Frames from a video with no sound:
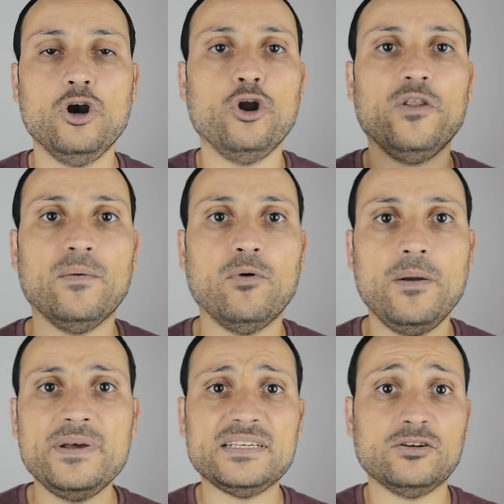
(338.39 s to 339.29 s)
lo
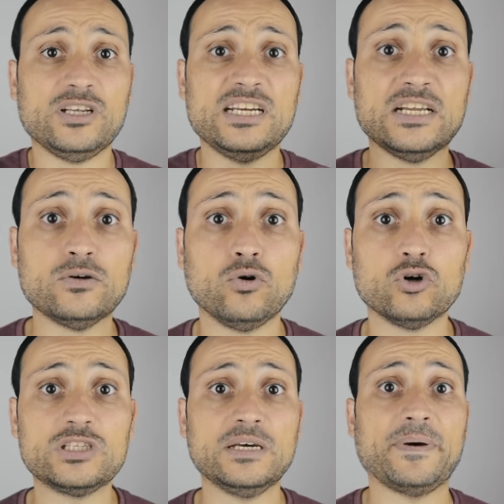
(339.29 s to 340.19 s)
devuelves y no tienes ningún
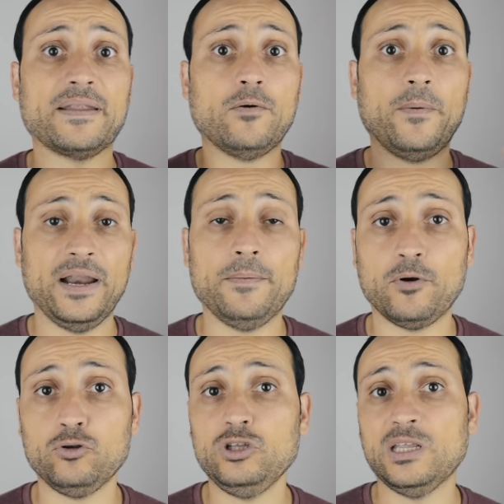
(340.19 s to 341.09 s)
coste para devolver el
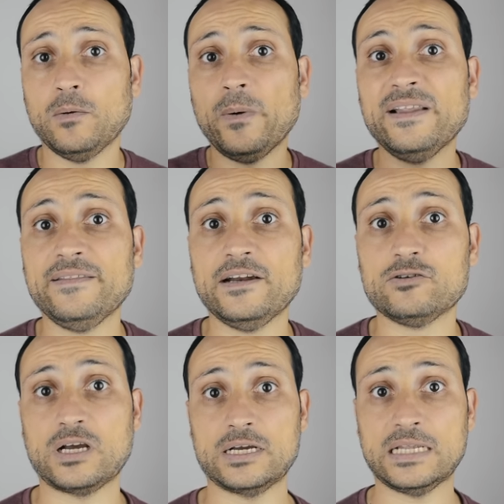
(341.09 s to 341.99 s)
producto y te devuelven el dinero.
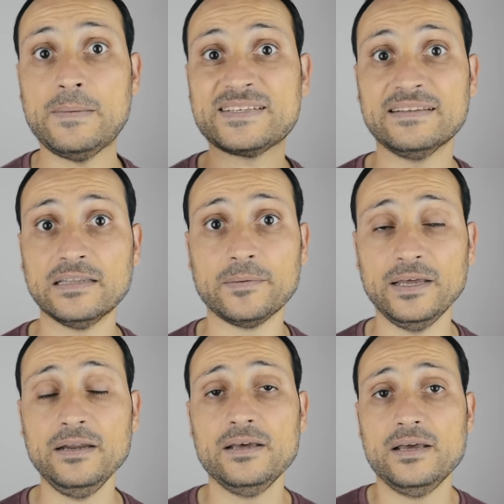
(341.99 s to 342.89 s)
O sea, que está bastante bien